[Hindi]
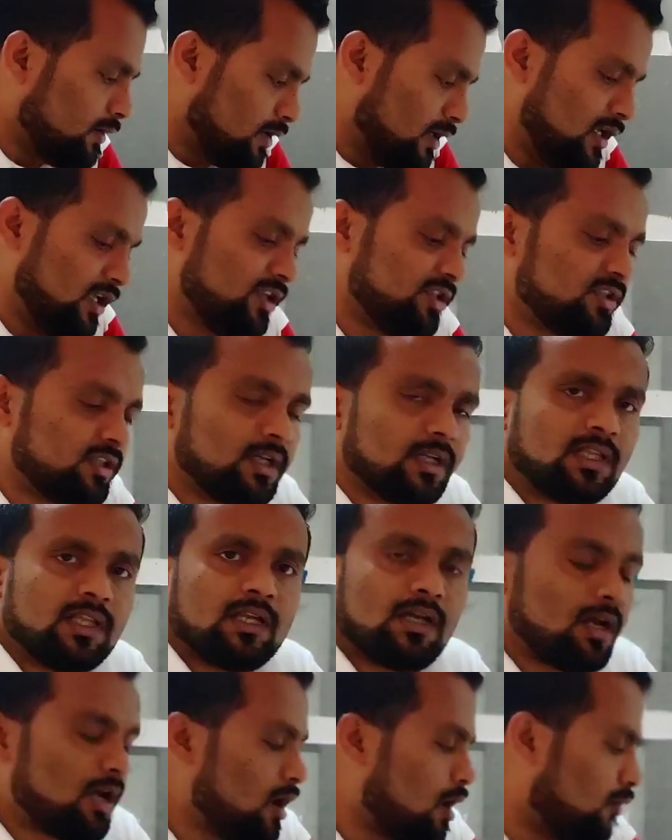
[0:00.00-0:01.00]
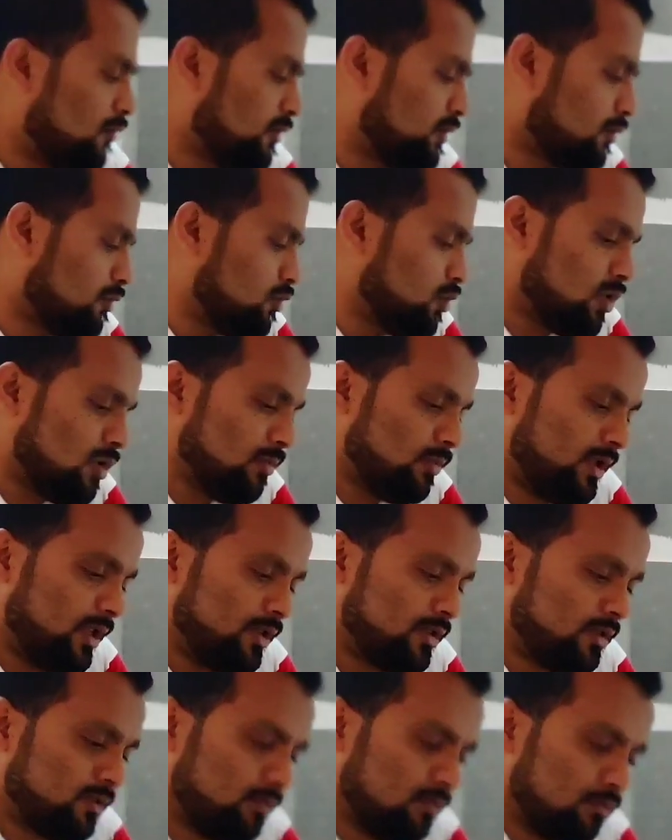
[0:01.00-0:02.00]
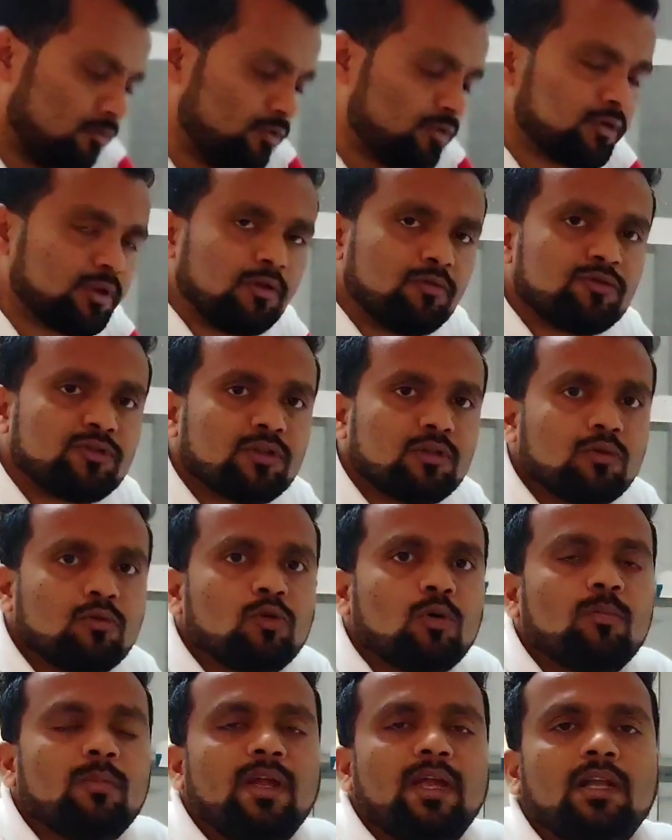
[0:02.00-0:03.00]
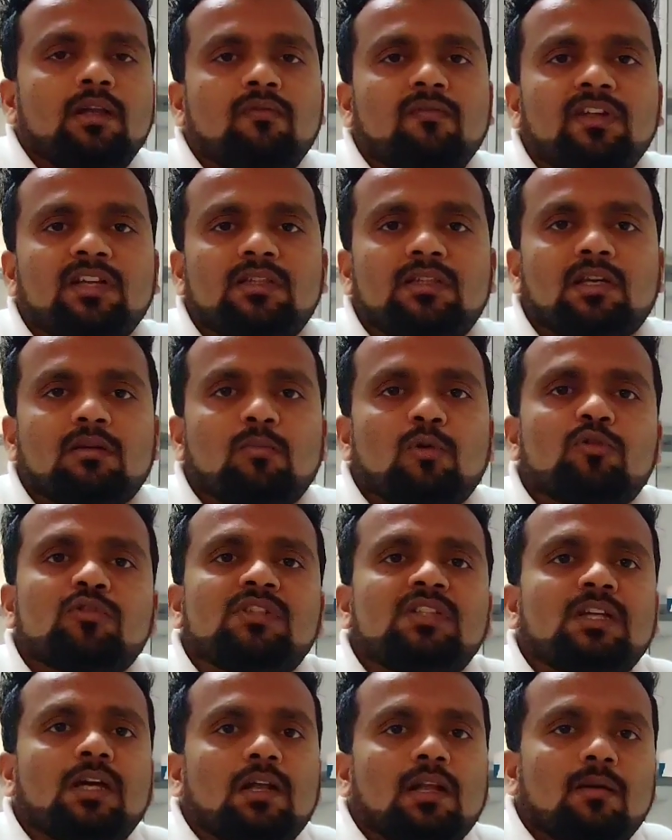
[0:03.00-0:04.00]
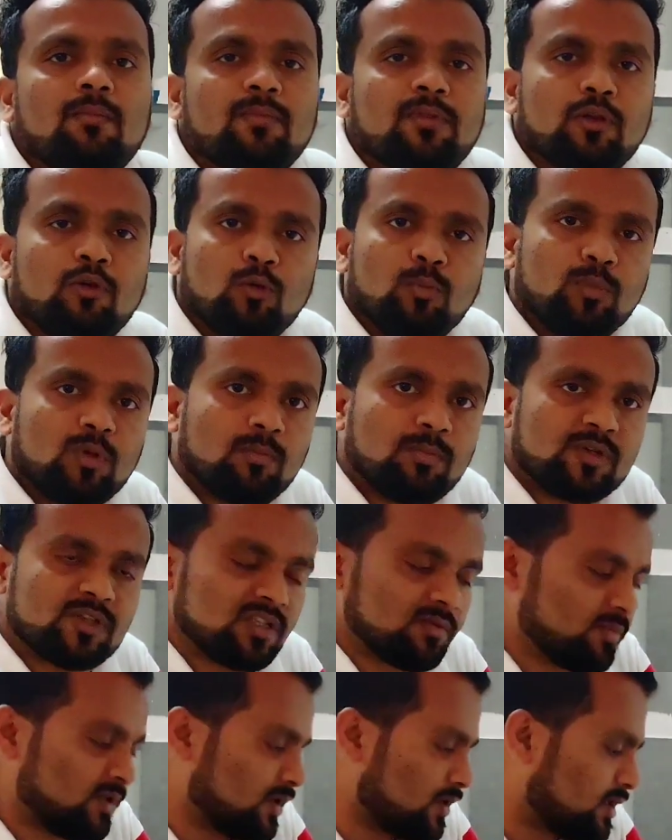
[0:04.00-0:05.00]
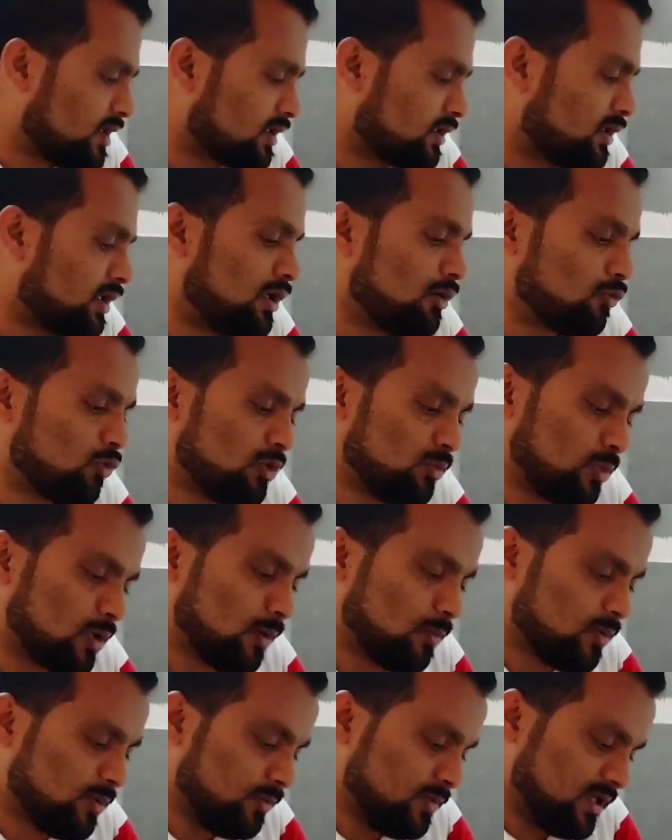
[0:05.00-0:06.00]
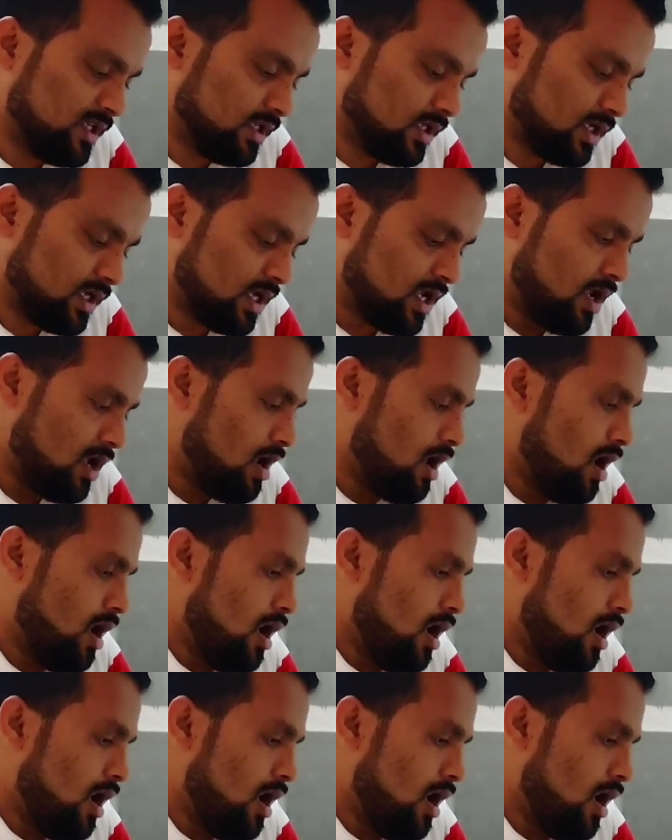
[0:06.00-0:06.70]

रिलीज कर देगा और इसको हम इस उस सोल्यूशन को हम एट वीक तक बहुत ही आराम से रूम टेम्परेचर पर रख सकते हैं कोई प्रॉब्लम नहीं है